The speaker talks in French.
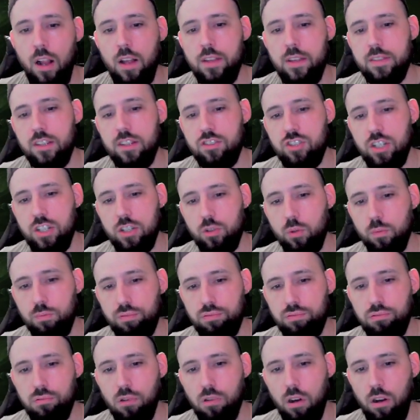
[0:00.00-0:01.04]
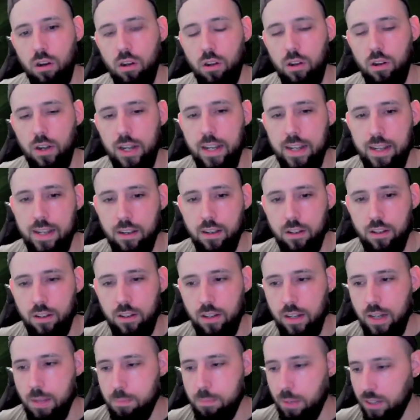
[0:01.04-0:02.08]
sachez que pour euh,
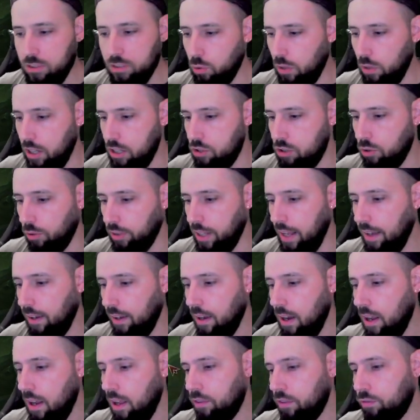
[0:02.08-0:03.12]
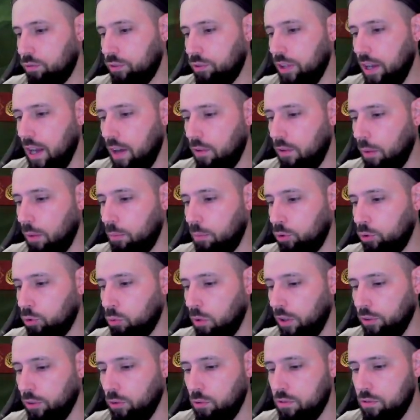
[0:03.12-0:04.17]
euh, les, persos légendaires, vous allez avoir
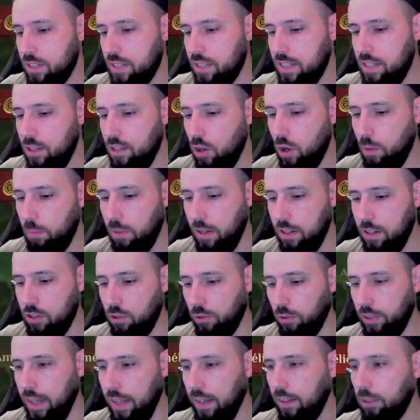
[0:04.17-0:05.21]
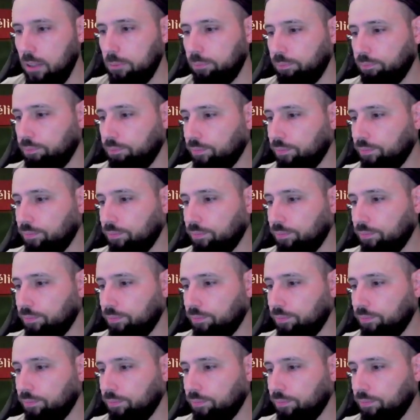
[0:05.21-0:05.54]
besoin de skill up légendaire.